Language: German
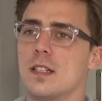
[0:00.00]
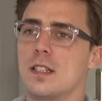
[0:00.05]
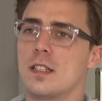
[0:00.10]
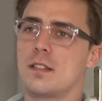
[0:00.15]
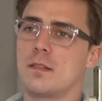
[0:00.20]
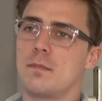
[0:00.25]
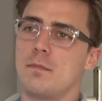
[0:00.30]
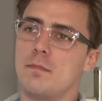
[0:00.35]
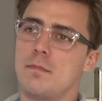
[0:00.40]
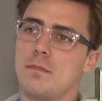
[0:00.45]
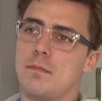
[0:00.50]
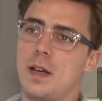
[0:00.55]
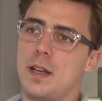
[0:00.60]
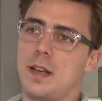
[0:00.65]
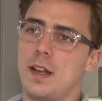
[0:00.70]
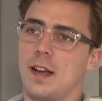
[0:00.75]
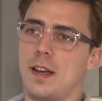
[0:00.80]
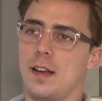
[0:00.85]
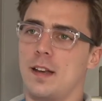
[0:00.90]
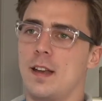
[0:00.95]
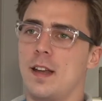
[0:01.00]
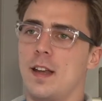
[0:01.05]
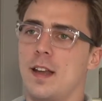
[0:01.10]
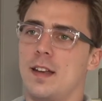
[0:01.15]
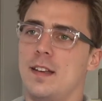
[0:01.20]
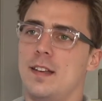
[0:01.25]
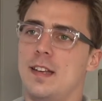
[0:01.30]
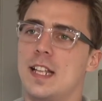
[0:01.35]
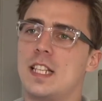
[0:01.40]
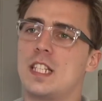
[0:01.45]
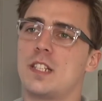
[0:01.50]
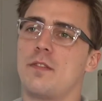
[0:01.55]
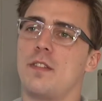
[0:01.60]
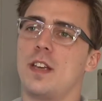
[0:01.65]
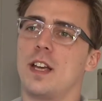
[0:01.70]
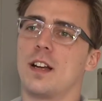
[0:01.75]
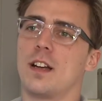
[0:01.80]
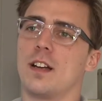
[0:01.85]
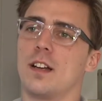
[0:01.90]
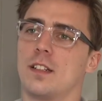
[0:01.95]
dass man ein
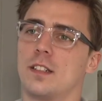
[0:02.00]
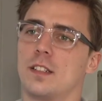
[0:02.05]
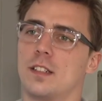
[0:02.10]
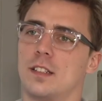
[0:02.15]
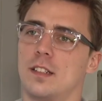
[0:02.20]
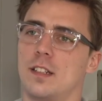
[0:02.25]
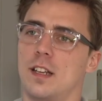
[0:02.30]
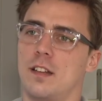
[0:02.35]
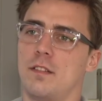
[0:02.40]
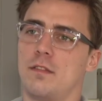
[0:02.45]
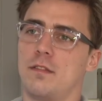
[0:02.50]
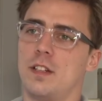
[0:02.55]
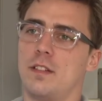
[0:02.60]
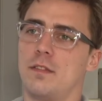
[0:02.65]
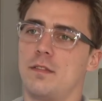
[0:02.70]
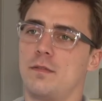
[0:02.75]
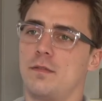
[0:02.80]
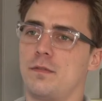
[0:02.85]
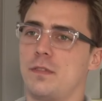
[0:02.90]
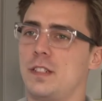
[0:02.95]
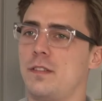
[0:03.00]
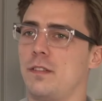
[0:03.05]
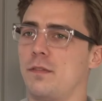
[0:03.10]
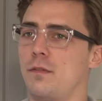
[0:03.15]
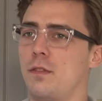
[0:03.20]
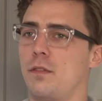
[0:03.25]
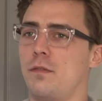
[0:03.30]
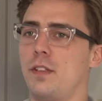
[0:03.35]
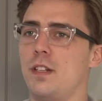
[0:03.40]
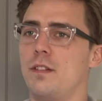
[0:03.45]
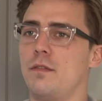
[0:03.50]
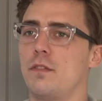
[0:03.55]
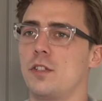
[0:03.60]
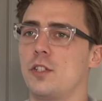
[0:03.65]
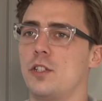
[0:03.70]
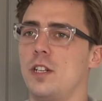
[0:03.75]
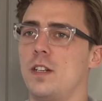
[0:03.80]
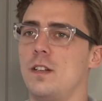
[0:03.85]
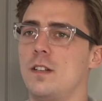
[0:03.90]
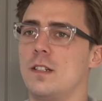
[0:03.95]
Netzwerk hat vielen, von vielen
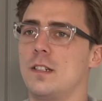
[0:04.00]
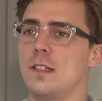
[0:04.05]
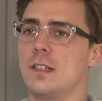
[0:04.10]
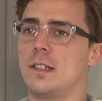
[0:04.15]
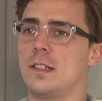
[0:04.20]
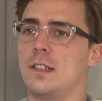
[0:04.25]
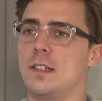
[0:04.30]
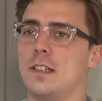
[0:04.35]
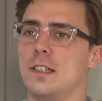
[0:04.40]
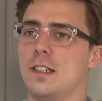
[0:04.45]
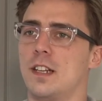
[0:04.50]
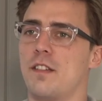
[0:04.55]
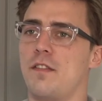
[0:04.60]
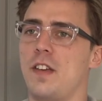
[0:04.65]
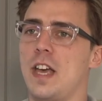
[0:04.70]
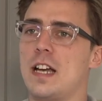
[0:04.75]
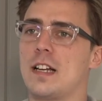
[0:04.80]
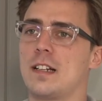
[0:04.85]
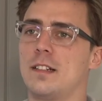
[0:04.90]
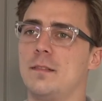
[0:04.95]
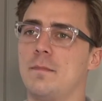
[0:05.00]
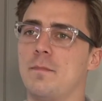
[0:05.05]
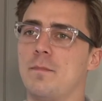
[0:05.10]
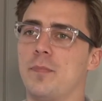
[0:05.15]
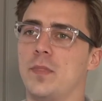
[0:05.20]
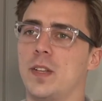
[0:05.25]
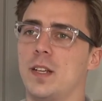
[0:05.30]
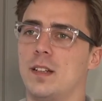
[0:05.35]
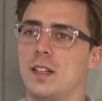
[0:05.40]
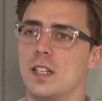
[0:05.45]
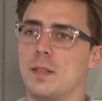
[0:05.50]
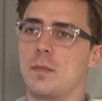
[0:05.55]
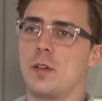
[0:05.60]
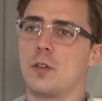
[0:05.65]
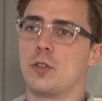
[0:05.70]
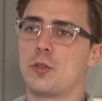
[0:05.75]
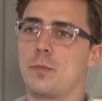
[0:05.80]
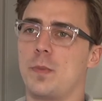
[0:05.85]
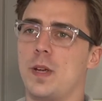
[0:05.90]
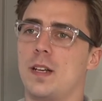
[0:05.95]
verschiedenen äh, Gewerken das man
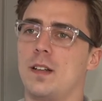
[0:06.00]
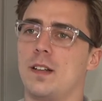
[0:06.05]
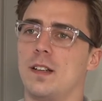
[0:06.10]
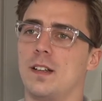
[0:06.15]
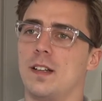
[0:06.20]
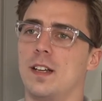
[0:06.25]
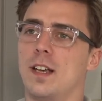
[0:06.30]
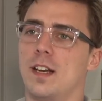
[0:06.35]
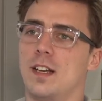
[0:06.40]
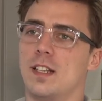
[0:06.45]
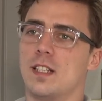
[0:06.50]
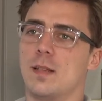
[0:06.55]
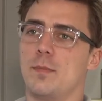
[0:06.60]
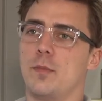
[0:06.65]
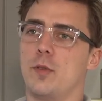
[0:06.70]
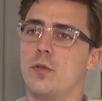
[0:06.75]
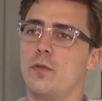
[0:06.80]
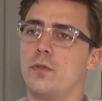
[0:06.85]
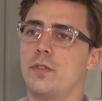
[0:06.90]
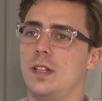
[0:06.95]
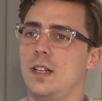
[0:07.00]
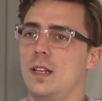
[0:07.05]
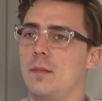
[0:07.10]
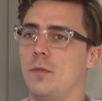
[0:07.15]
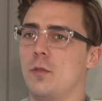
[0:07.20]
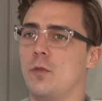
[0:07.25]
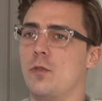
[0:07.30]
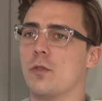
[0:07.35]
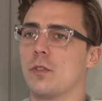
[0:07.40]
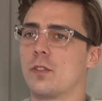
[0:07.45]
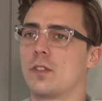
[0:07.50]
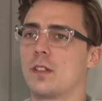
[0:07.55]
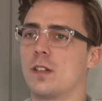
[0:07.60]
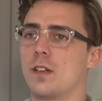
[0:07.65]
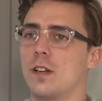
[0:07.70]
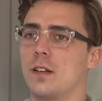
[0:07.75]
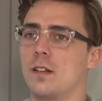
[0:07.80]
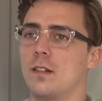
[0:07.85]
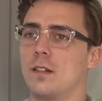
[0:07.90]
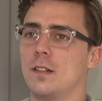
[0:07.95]
auch später in seinem Berufsleben gut nutzen
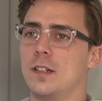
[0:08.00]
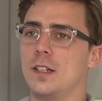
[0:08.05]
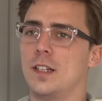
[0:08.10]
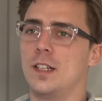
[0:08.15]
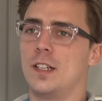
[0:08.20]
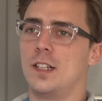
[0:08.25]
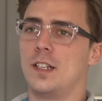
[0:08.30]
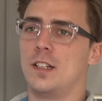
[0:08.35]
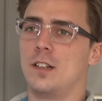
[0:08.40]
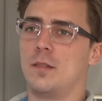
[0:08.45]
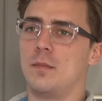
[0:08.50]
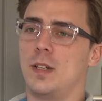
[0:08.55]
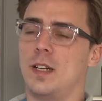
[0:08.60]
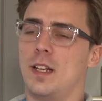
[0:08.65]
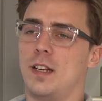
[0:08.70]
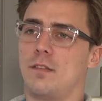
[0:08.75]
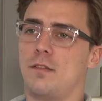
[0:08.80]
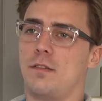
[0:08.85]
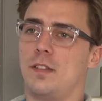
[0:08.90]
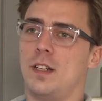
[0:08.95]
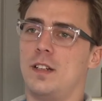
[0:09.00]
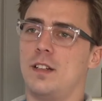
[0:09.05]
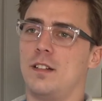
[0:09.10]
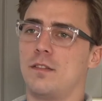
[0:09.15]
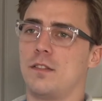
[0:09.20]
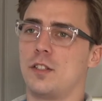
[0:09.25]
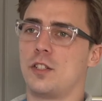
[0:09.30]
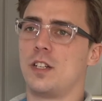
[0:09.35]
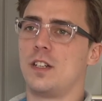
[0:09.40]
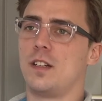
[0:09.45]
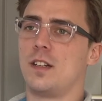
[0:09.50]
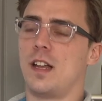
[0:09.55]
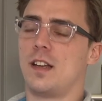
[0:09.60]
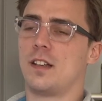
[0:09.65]
kann. Man lernt viele verschiedene